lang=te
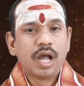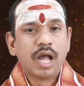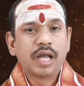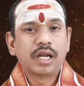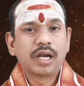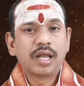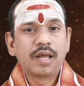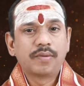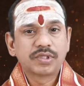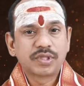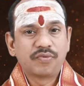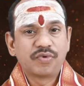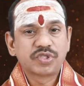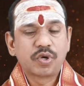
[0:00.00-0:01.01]
ఆంగ్లనామ
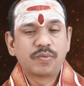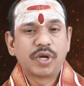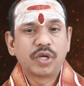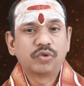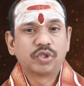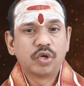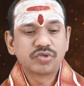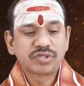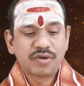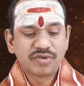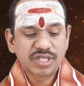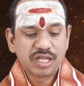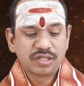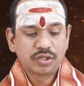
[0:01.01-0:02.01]
సంవత్సరం మరియు తెలుగు
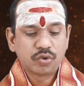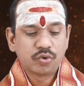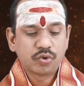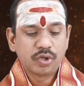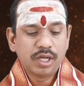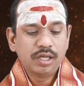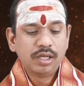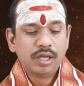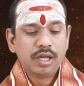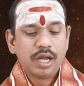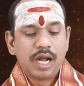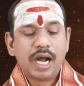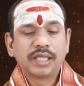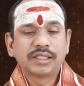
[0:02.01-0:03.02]
సంవత్సరం అంతలో కూడా
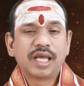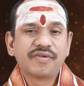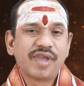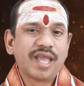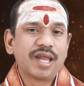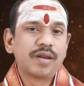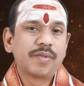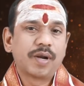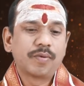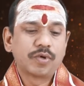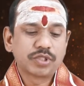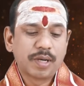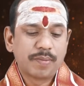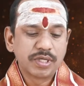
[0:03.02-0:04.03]
ఆదా వ్యయాన్ని మనం
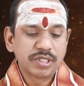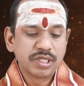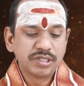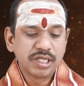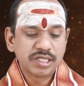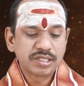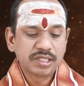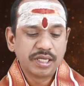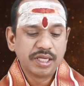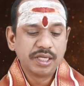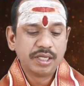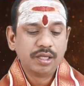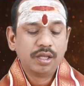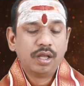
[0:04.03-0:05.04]
ఒకసారి పరిశీలన చేస్తే
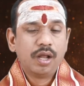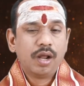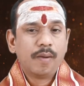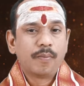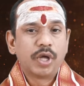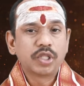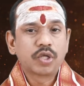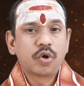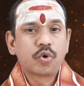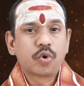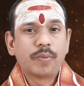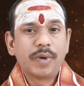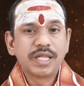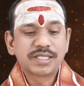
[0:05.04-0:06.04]
పదకొండు
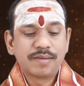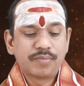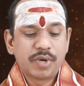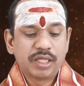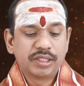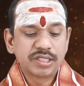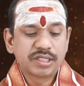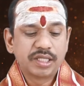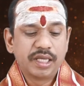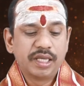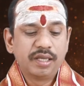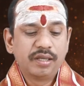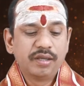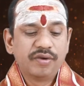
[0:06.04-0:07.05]
రూపాయలు సంపాదిస్తే
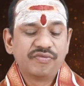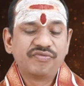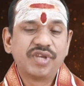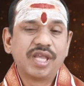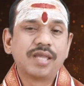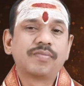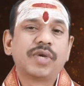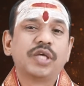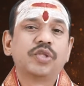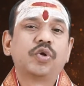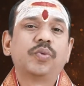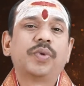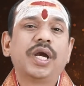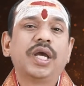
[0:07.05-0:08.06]
వ్యయం ఐదు
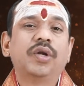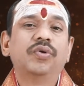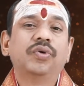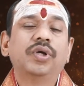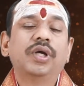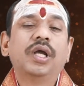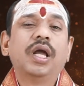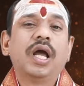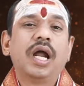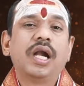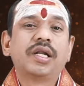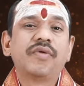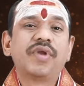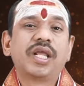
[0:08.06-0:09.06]
రూపాయలు
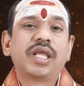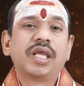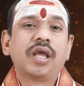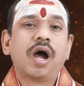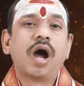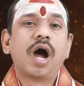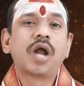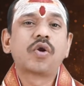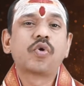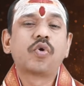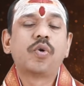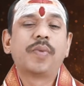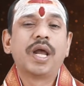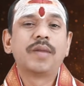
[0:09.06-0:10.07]
అంటే వీరికి ఆరు
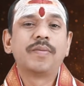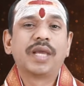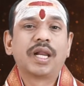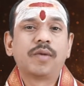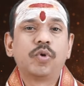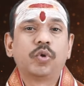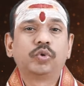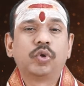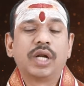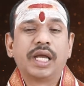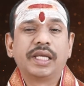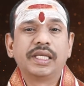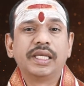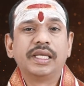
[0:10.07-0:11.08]
రూపాయలు
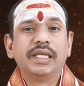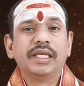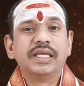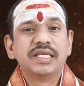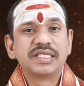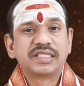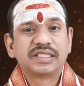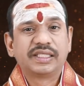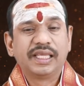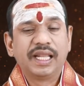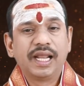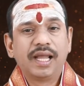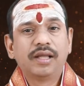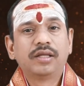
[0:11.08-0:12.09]
మిగిలబోతున్నాయి
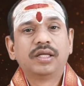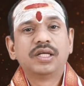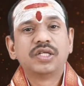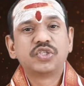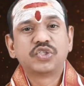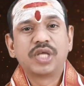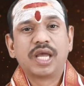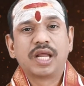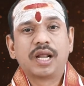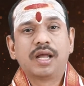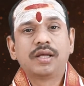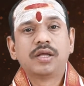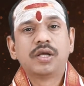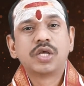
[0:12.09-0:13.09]
స్థిర చేర
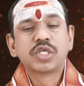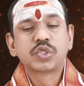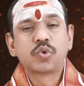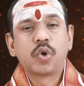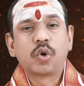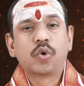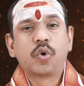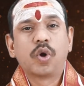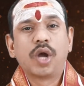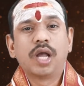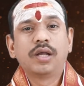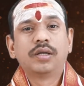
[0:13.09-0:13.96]
స్వగృహ